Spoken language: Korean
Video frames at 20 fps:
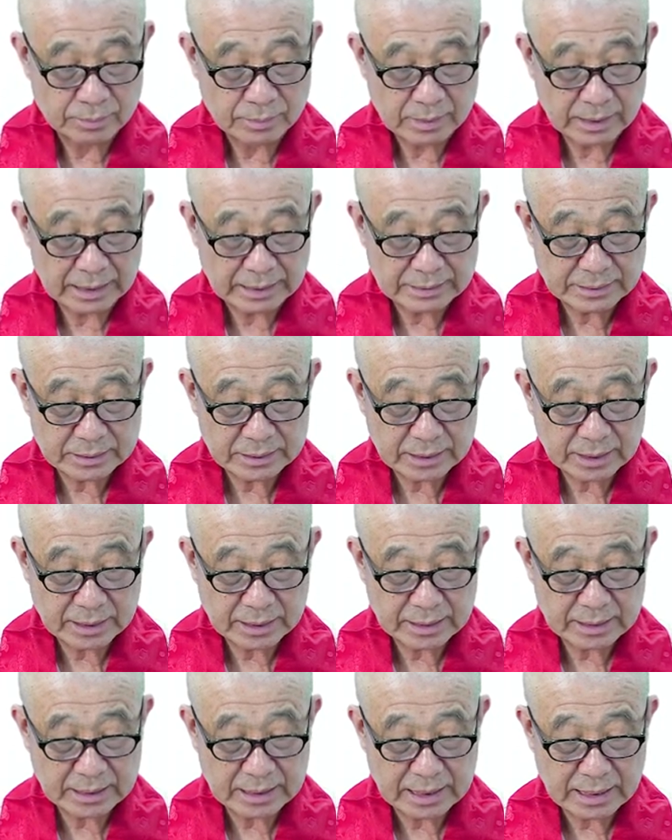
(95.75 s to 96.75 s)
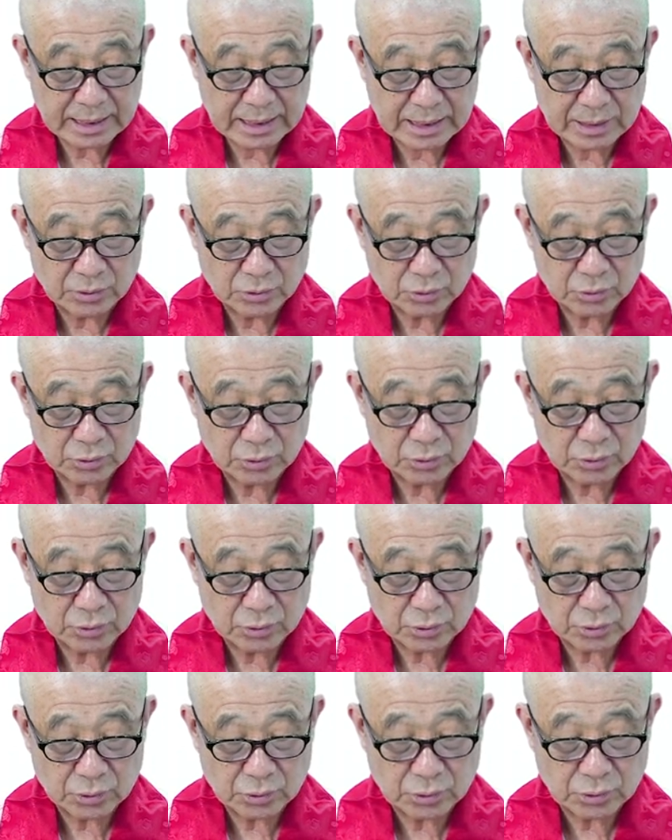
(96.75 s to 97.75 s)
Acharya
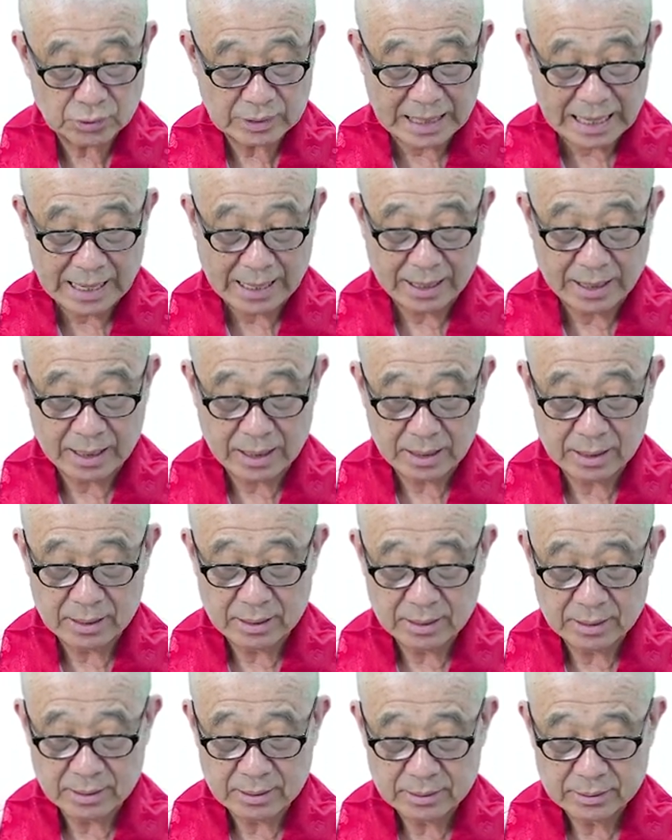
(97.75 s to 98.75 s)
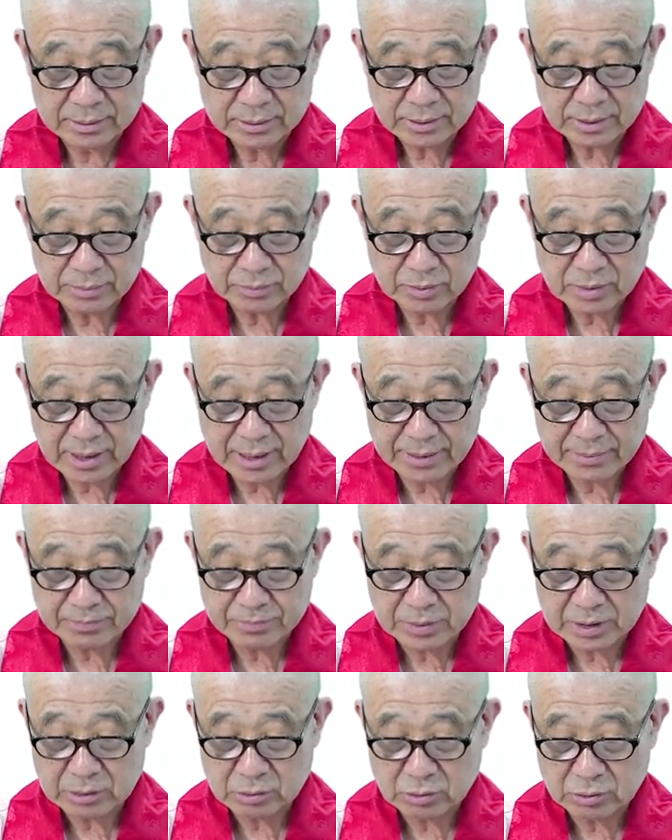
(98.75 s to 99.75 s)
Anuruddha sometime
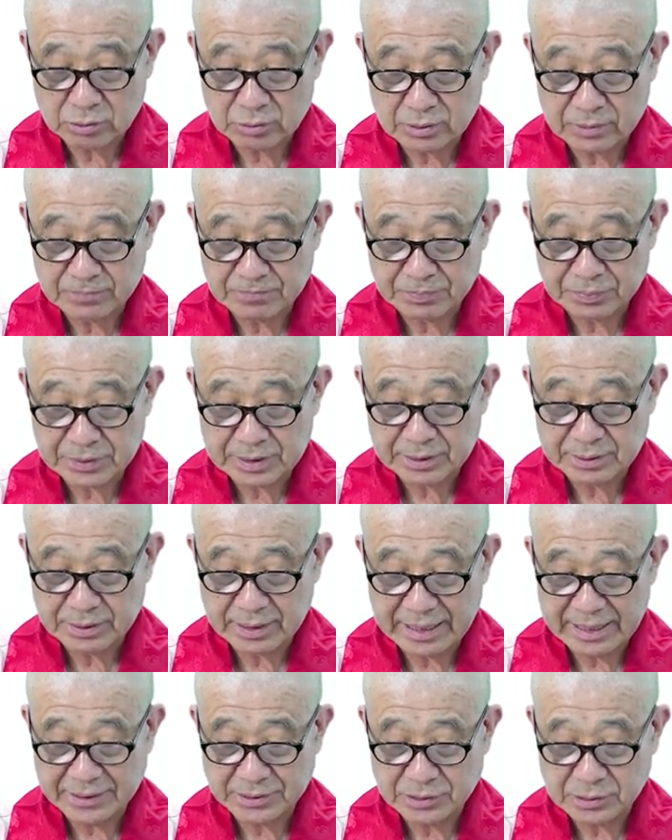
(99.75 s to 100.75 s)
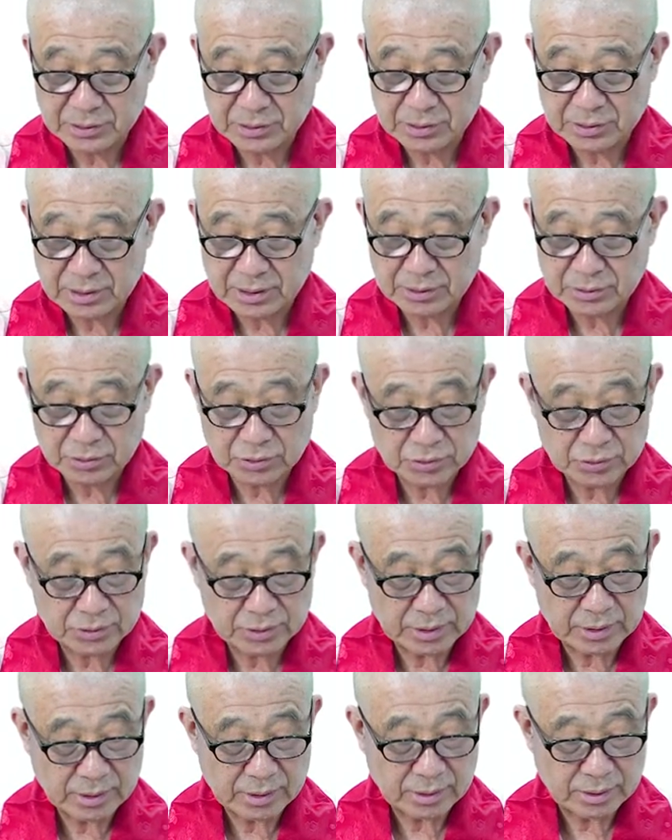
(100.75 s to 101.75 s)
between the 8th
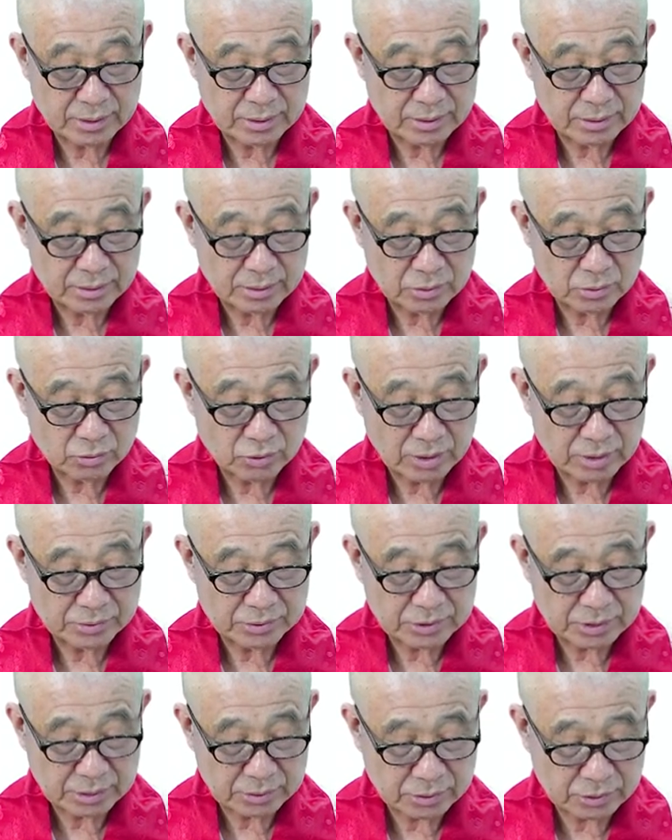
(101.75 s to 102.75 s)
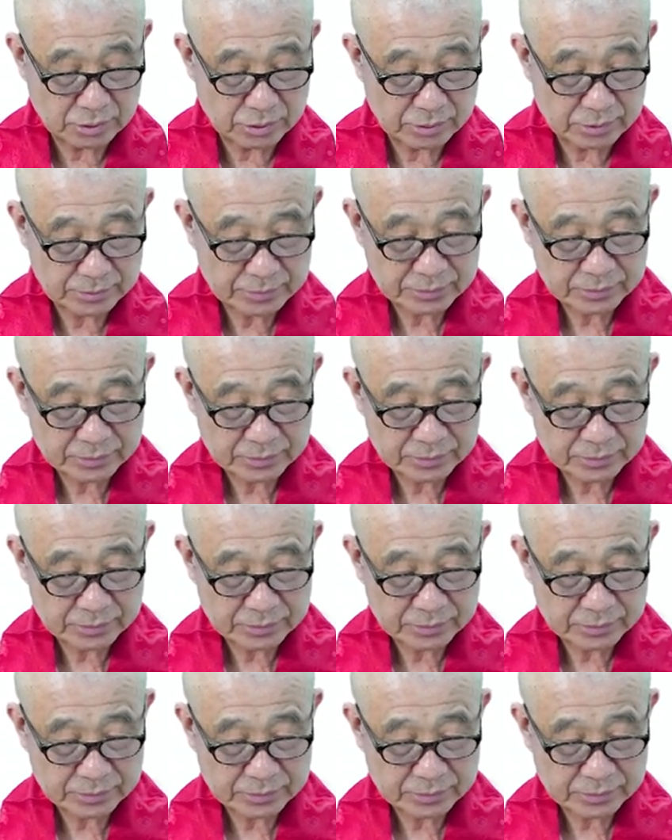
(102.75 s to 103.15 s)
century and the 12th century.